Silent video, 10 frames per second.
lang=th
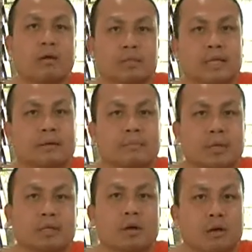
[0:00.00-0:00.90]
ออกจากแม
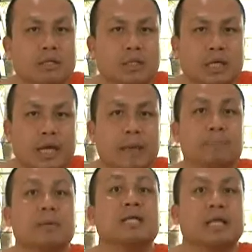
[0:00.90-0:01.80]
คอินทอสแอ
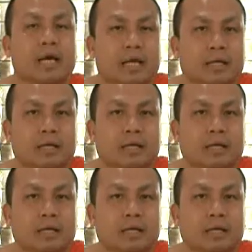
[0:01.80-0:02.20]
ปเปิลนะฮะ